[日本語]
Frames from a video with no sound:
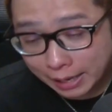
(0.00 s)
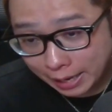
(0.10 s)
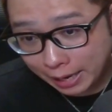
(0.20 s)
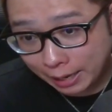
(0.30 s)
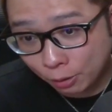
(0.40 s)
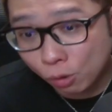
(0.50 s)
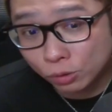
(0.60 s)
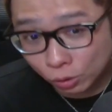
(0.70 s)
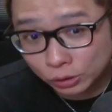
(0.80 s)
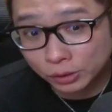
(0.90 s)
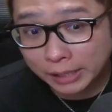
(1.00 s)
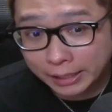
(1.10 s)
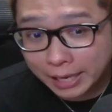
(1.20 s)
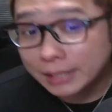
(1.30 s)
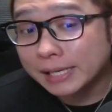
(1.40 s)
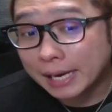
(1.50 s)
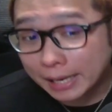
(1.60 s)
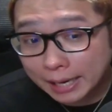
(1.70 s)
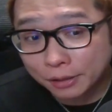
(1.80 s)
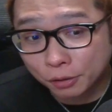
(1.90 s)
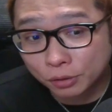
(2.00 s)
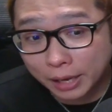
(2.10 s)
えー、ロングを積んでいっていいんじゃないかなという、